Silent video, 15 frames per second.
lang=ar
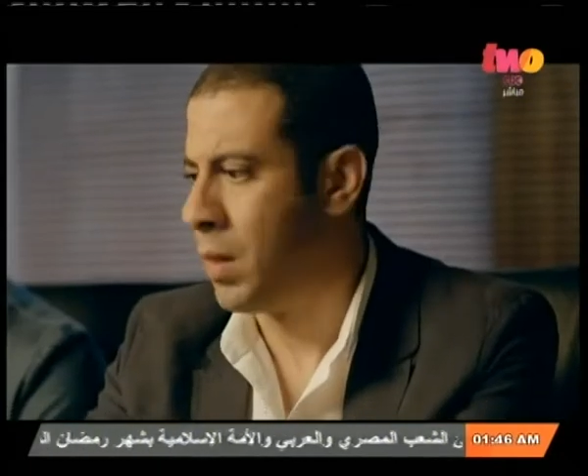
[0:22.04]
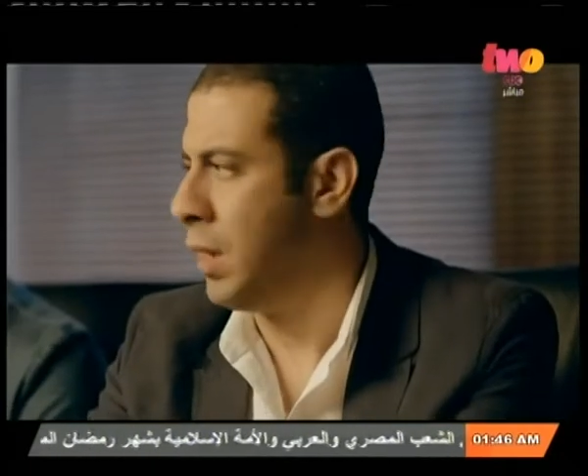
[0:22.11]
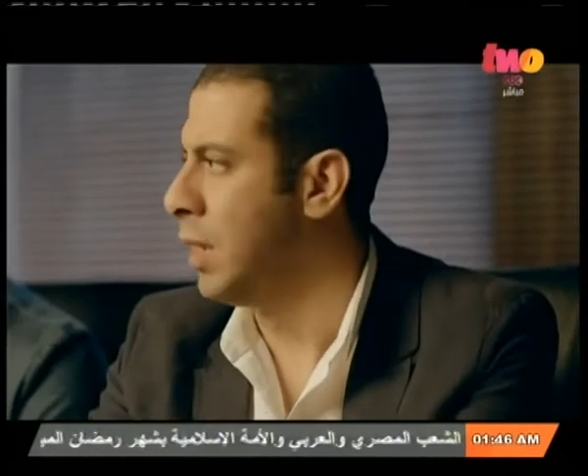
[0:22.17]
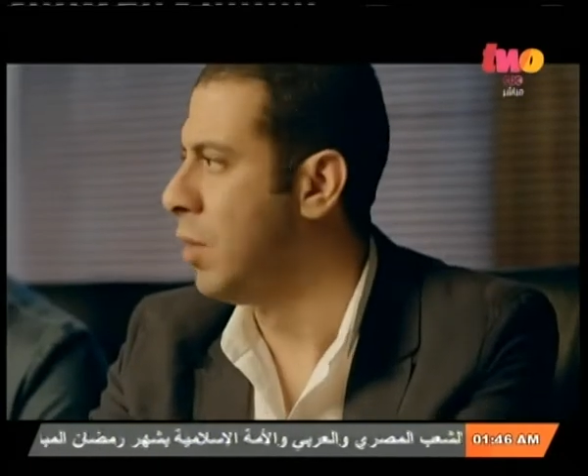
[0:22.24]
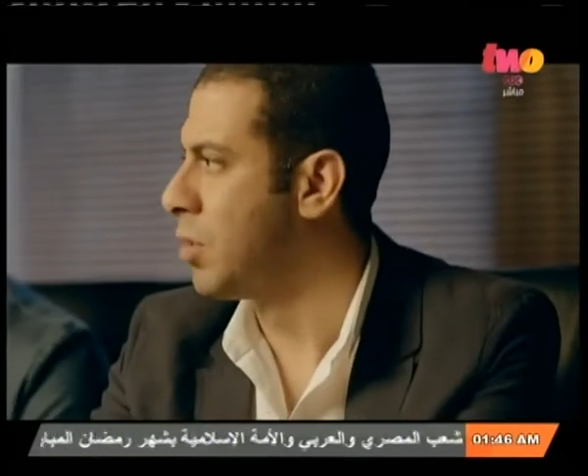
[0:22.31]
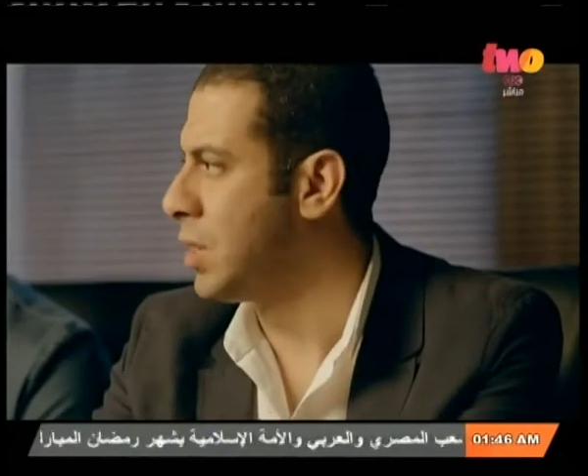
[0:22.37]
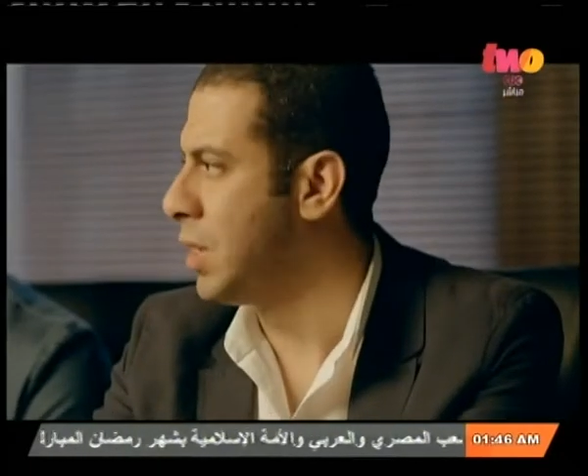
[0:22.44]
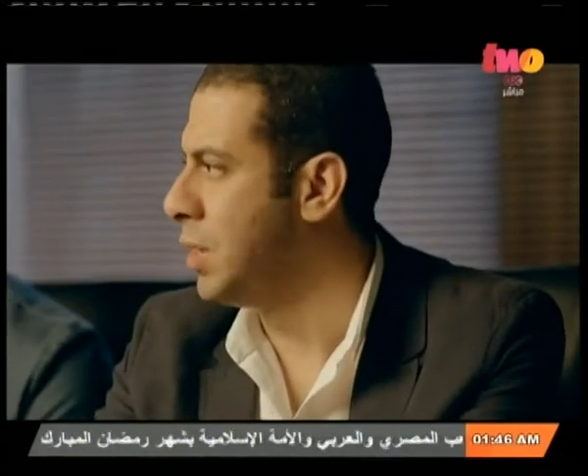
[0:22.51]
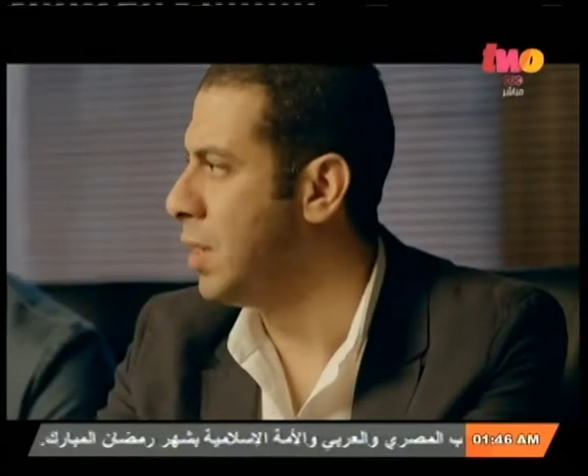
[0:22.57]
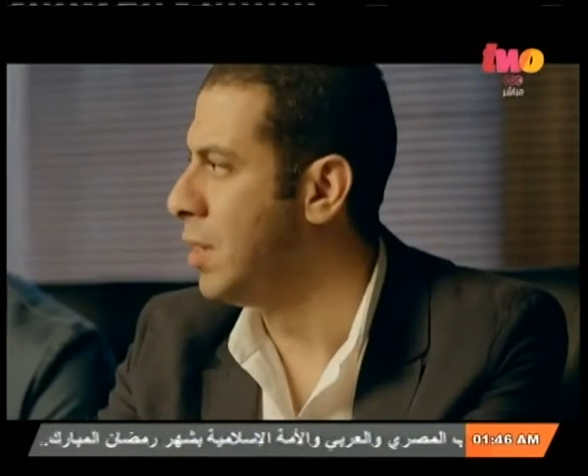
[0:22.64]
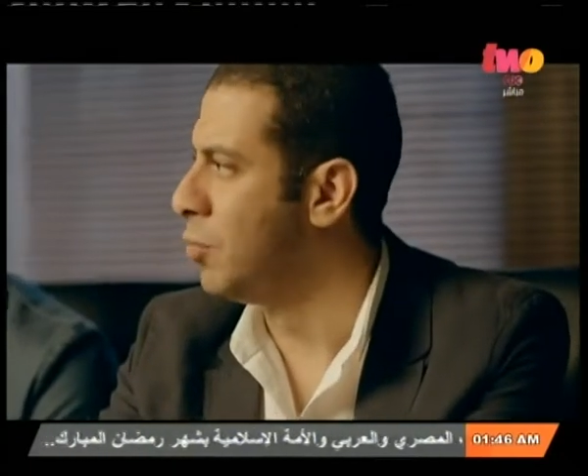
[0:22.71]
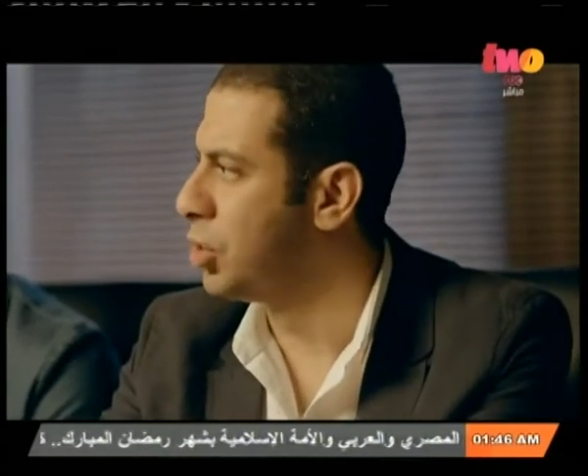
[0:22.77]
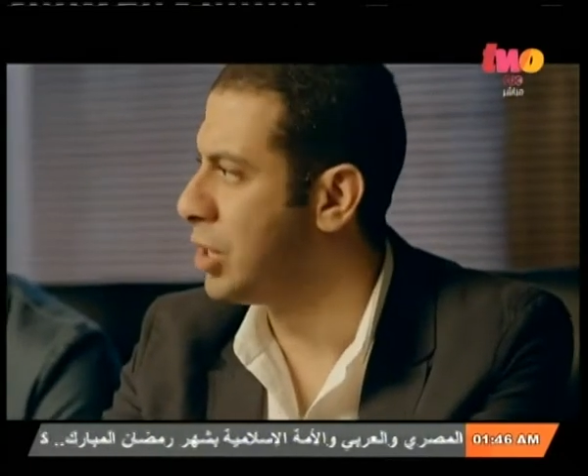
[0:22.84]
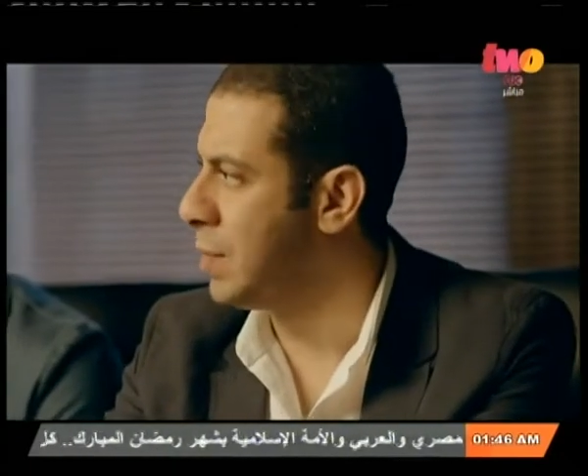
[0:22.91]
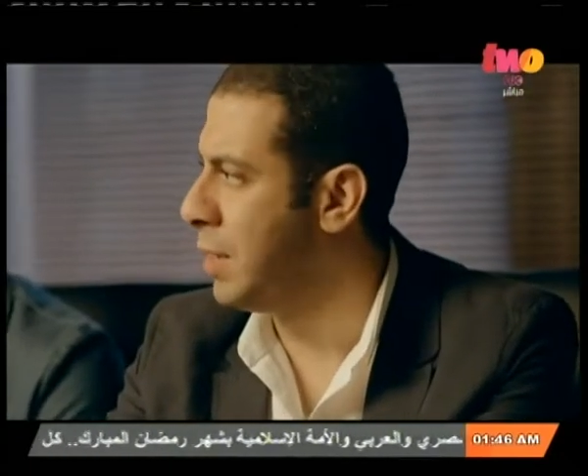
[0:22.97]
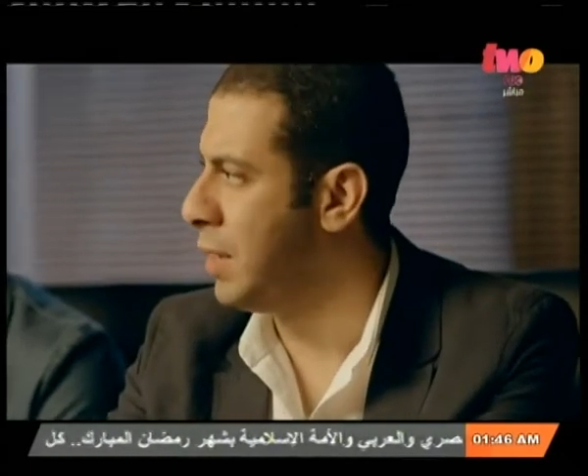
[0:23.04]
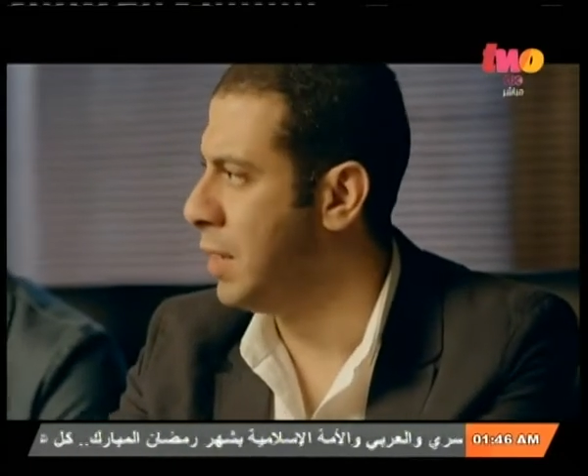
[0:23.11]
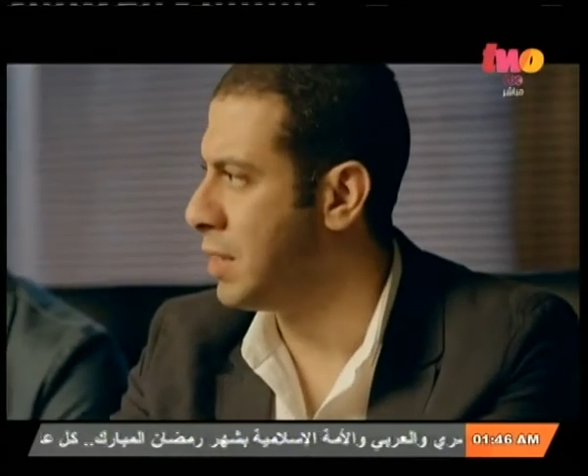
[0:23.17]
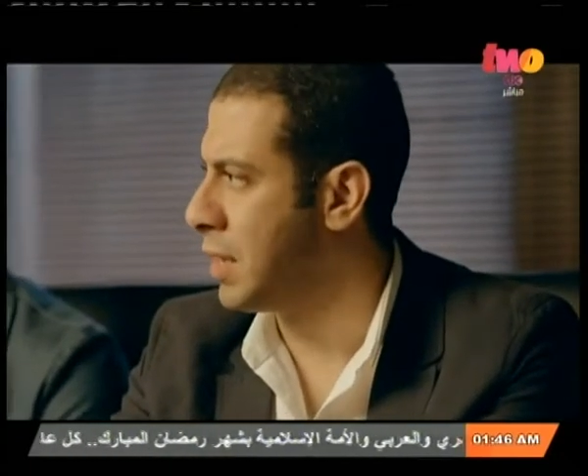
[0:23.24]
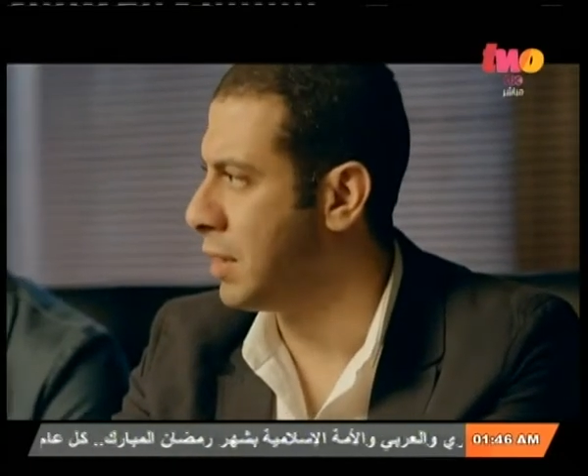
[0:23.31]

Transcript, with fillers: احنا وصلنا للمشتبه اللي